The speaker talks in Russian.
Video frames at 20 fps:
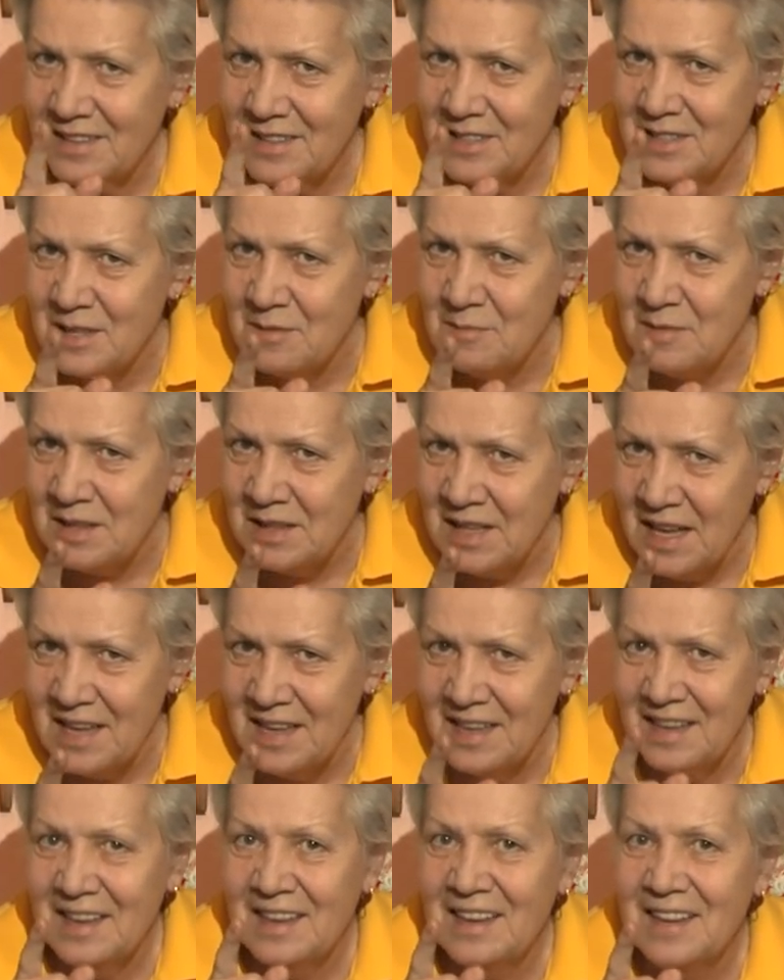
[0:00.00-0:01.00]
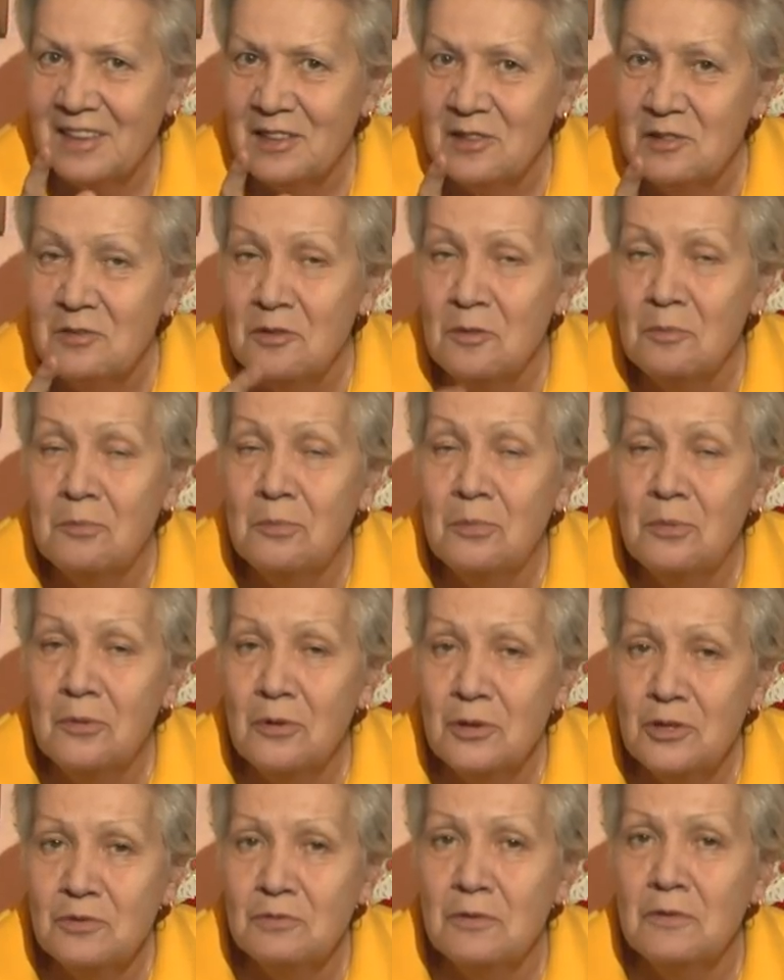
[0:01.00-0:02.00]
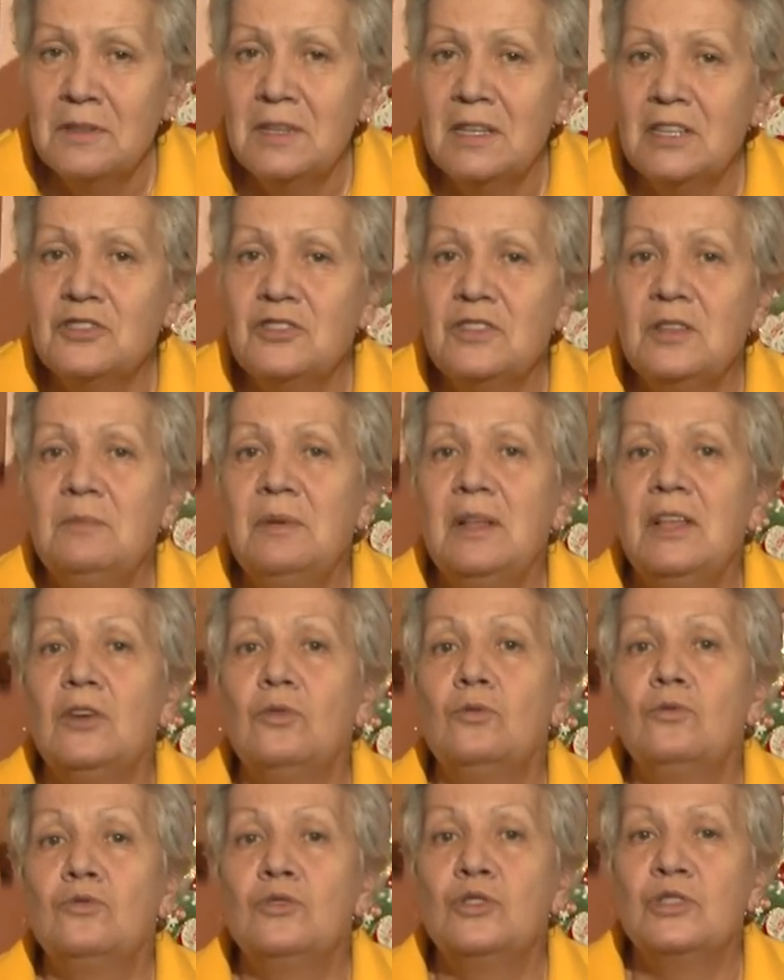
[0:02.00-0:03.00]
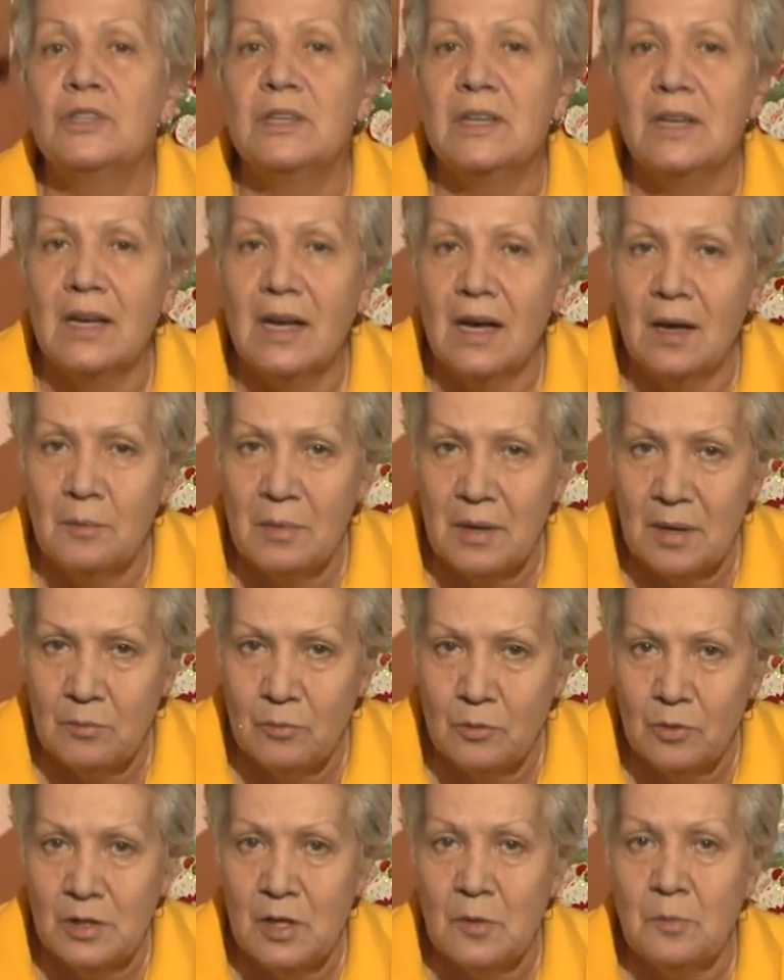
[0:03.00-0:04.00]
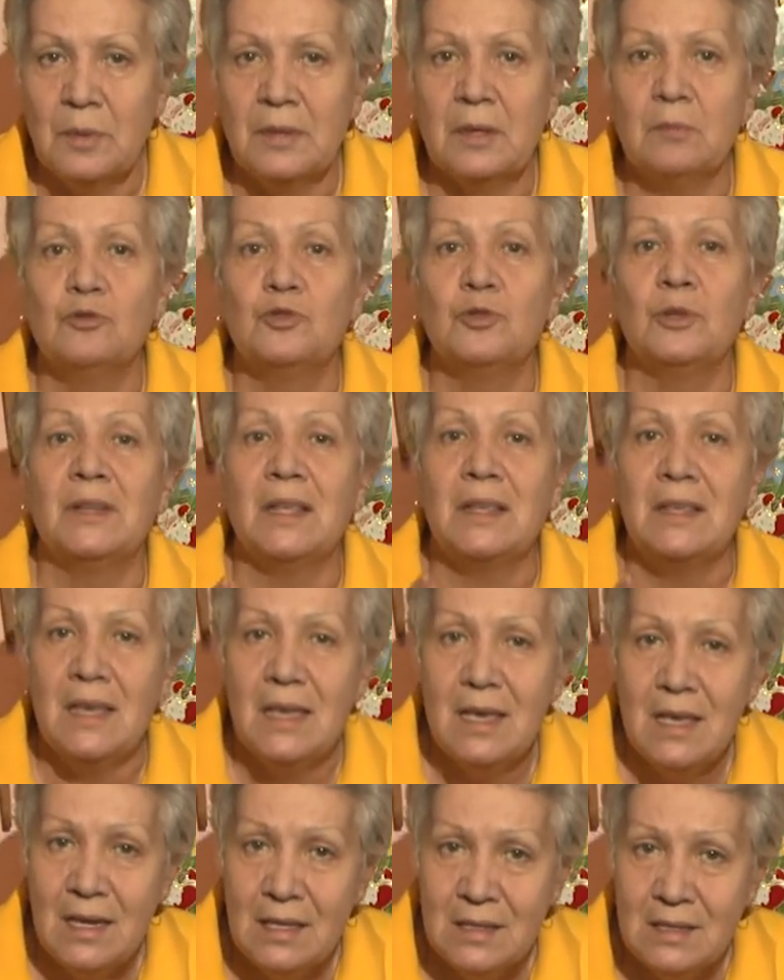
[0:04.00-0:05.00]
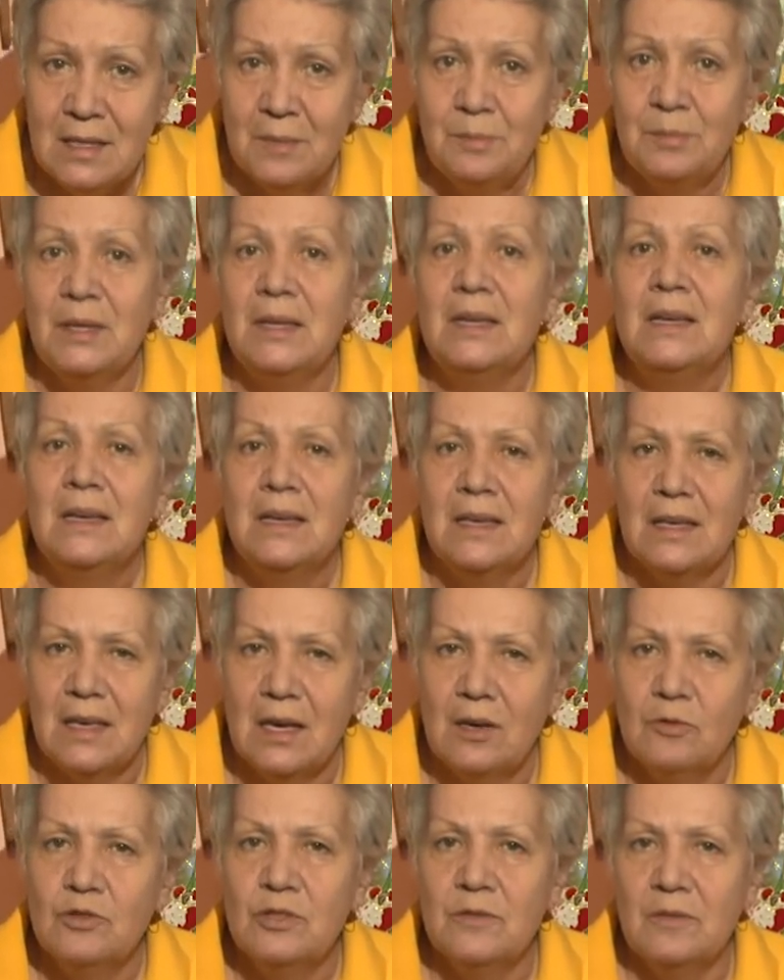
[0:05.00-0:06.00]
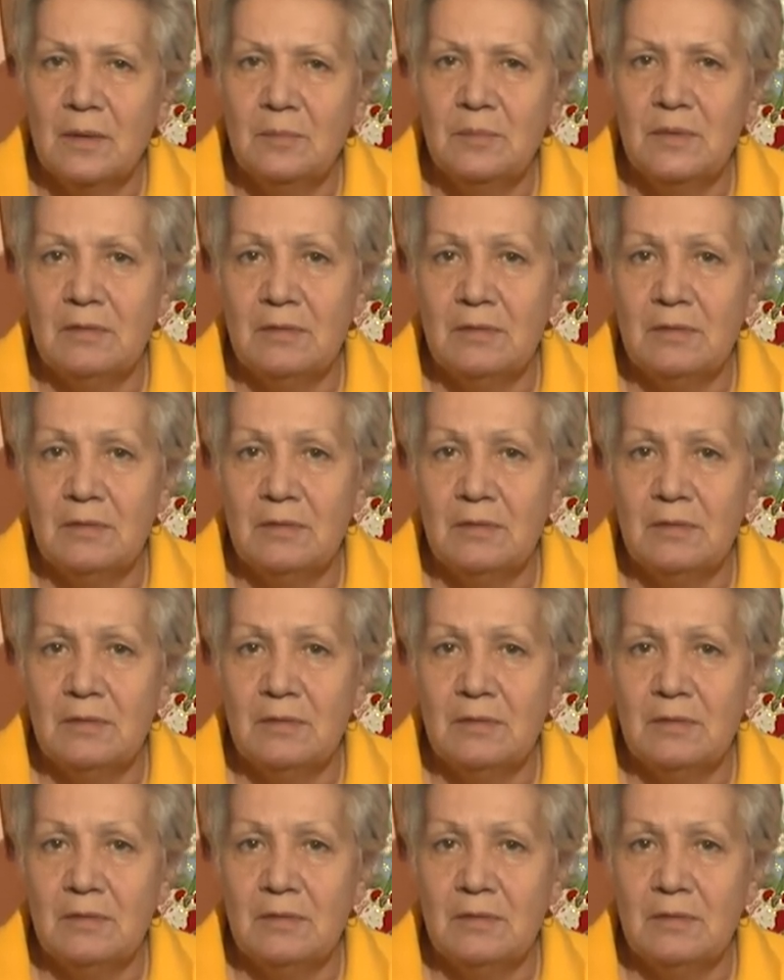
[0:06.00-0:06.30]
Семена но почву вы должны были уже обработать, потому что такие рецепты я уже вам